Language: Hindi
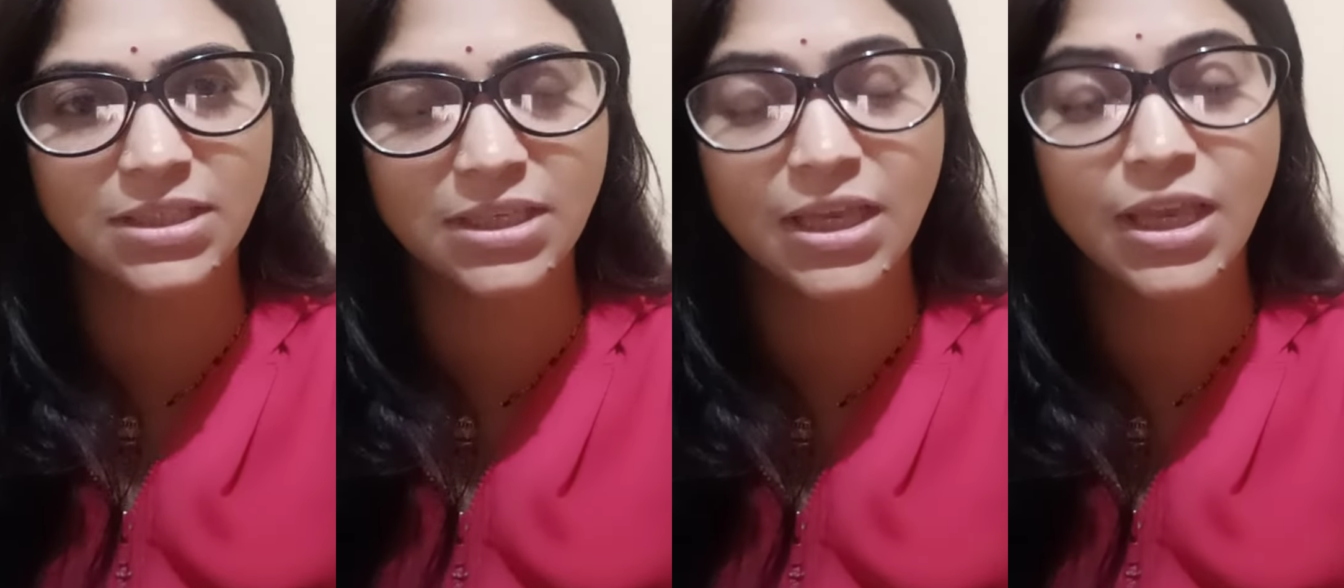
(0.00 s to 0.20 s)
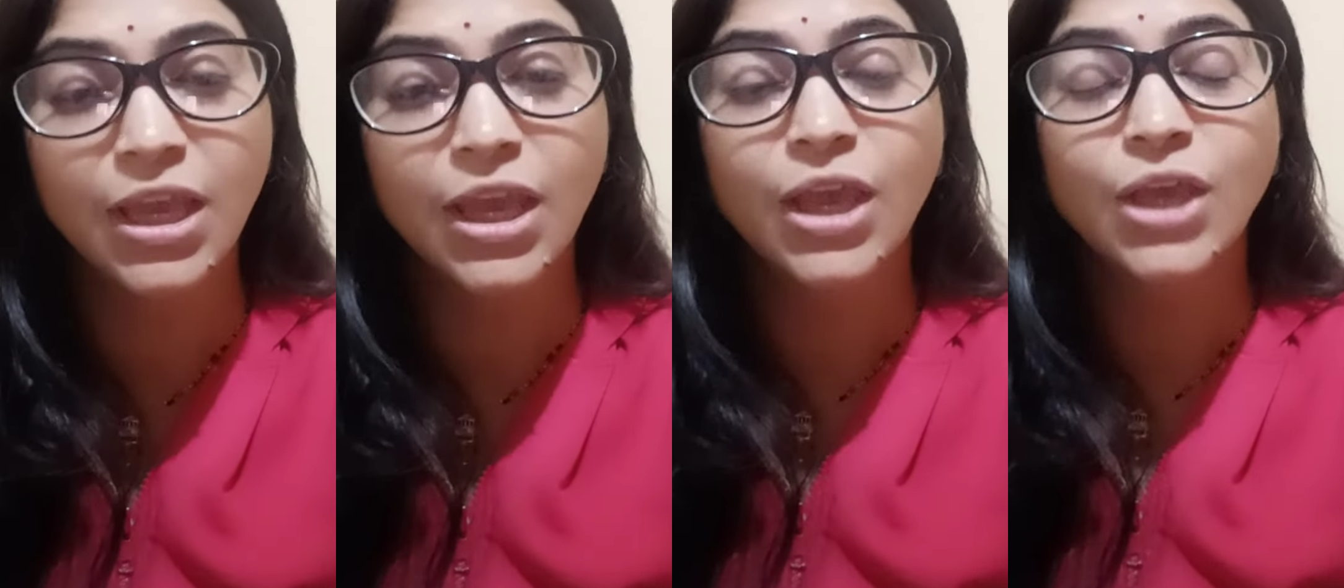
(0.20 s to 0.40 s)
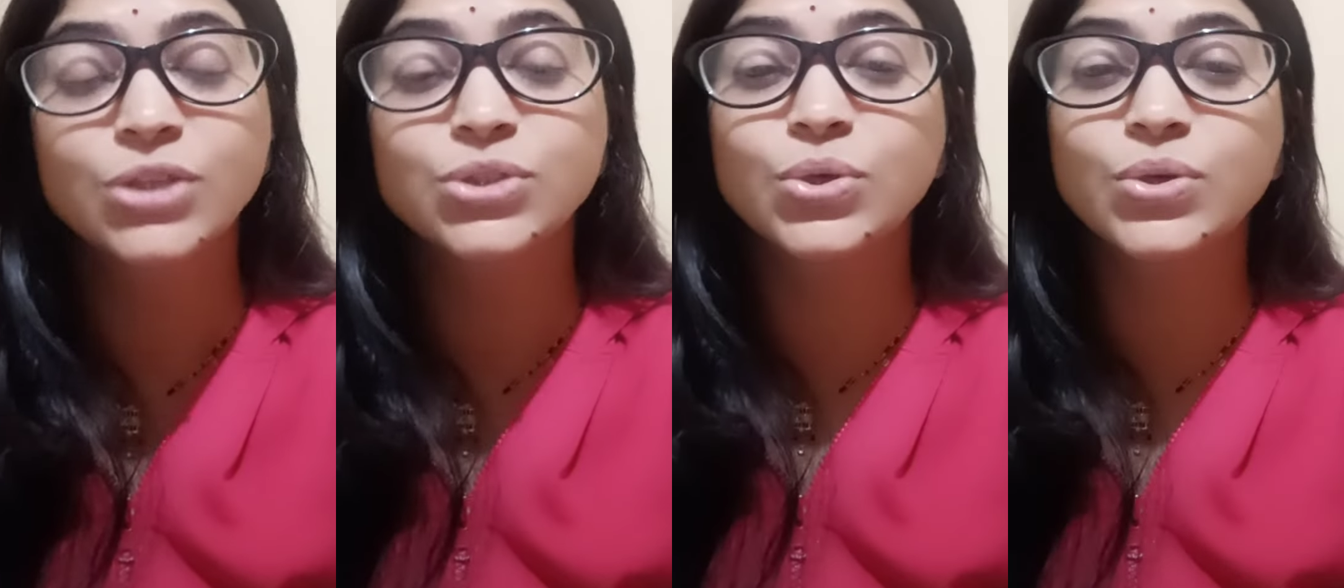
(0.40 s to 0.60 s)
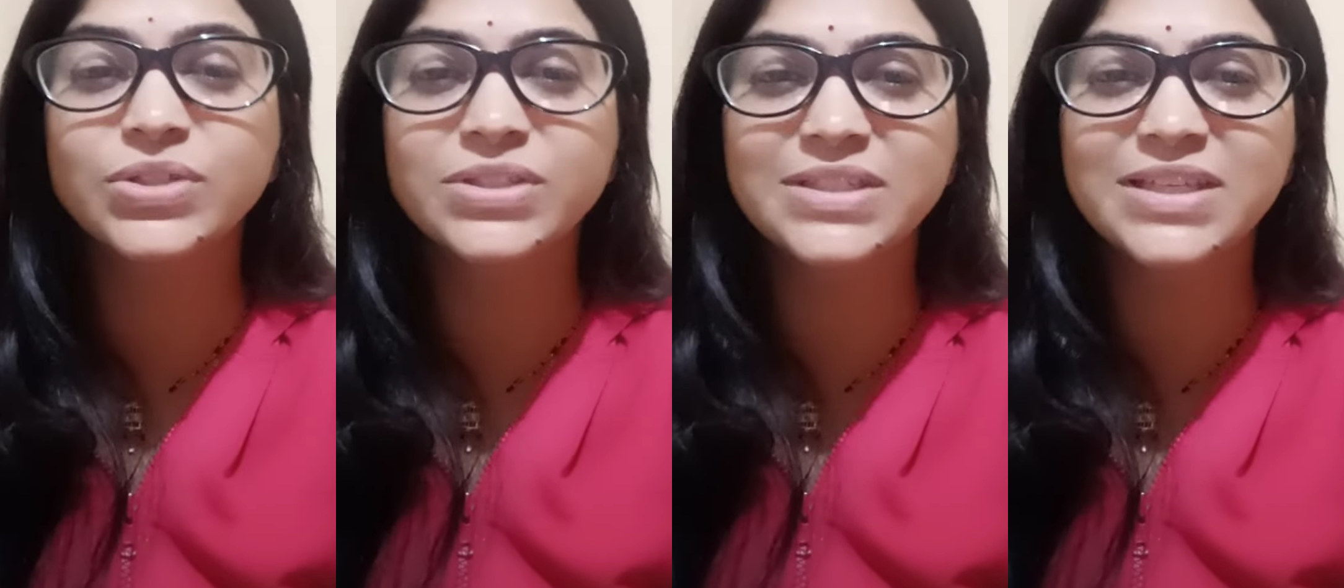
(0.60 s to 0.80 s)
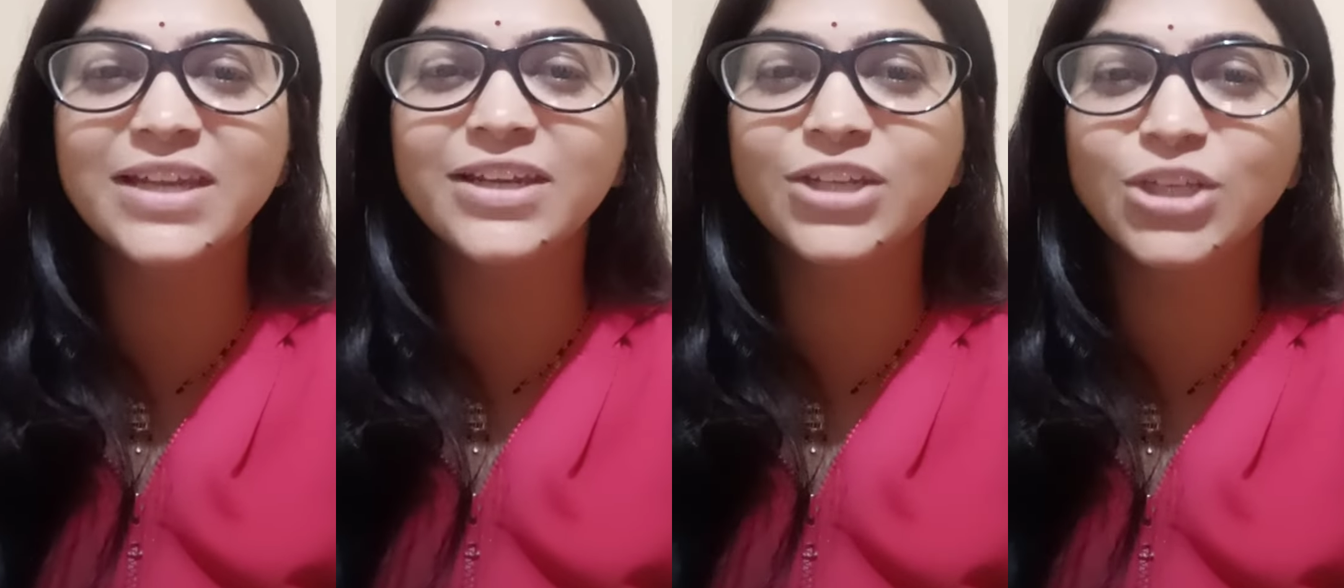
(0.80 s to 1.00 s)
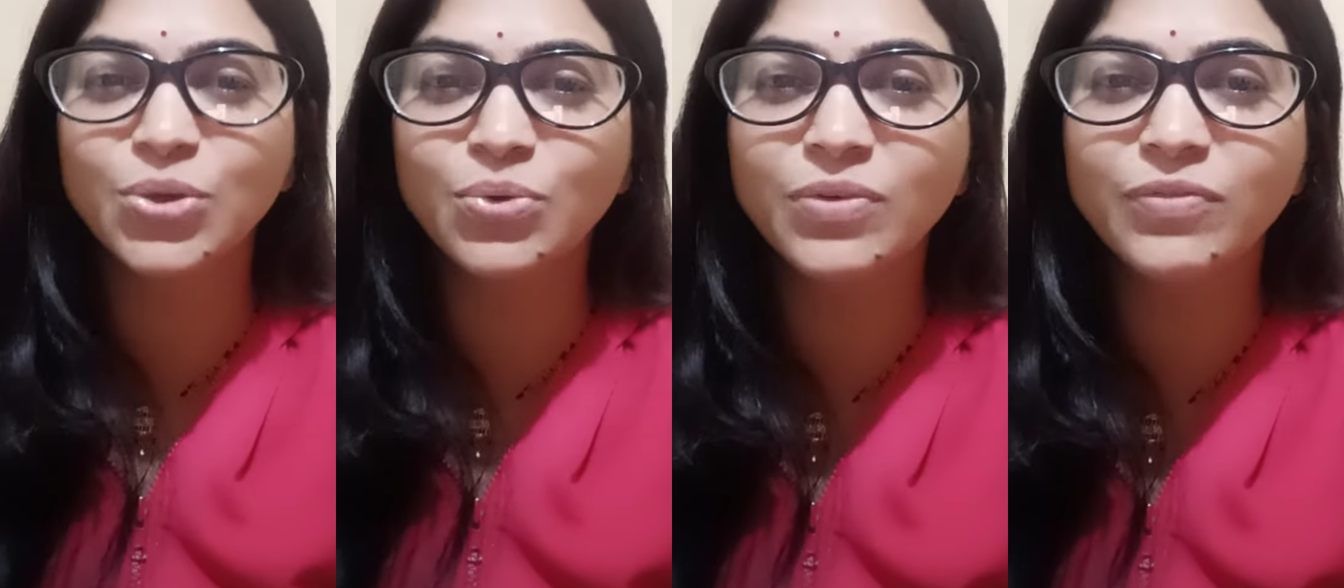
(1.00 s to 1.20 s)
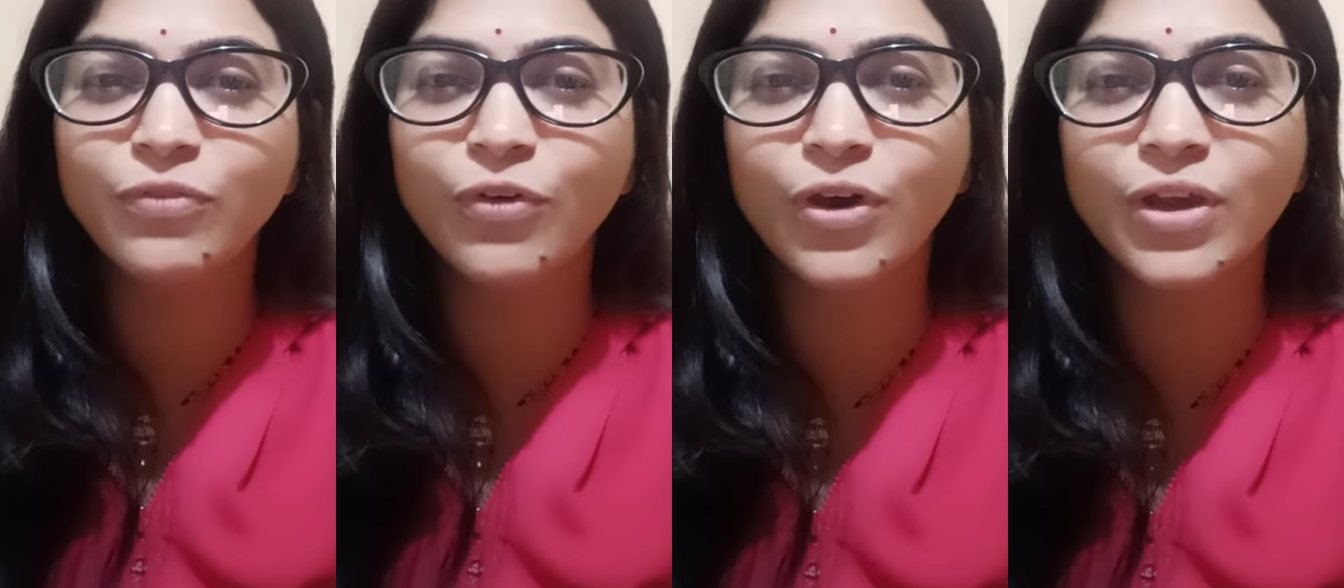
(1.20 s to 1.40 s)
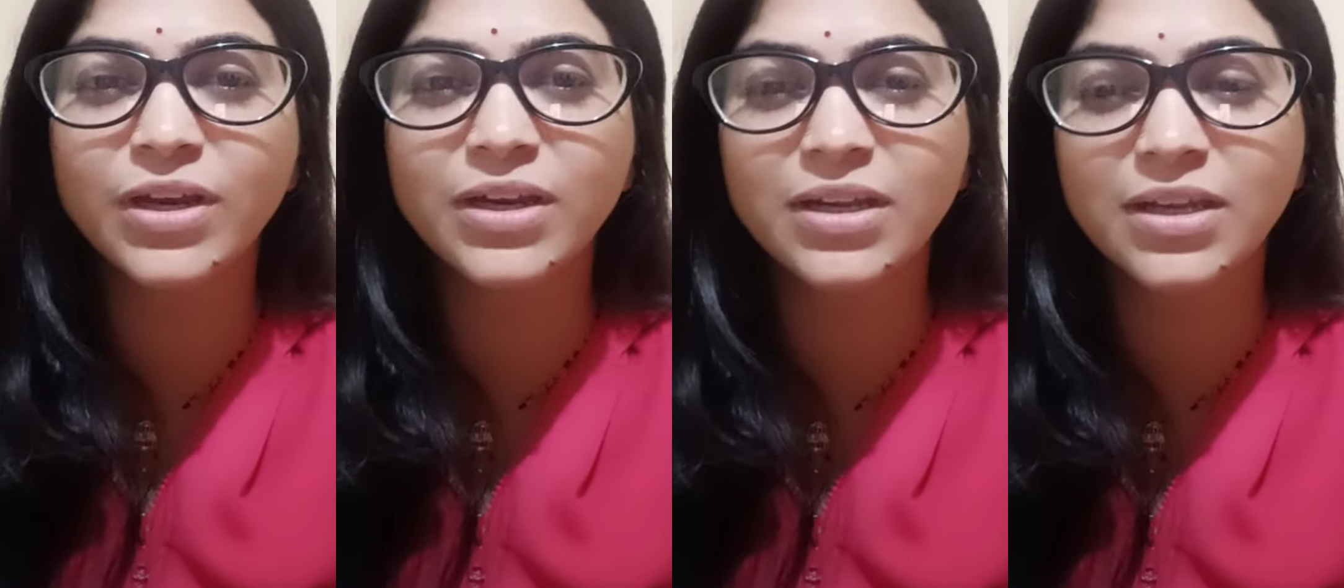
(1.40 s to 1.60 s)
हैं सो स्टे ट्यून
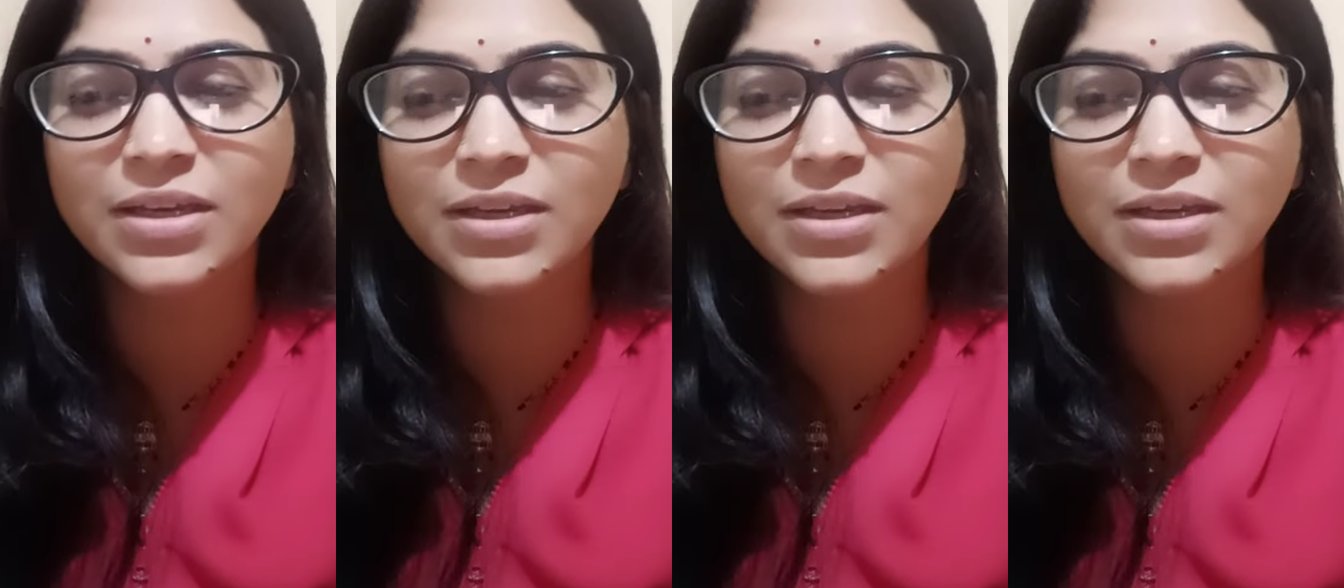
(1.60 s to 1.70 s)
फॉर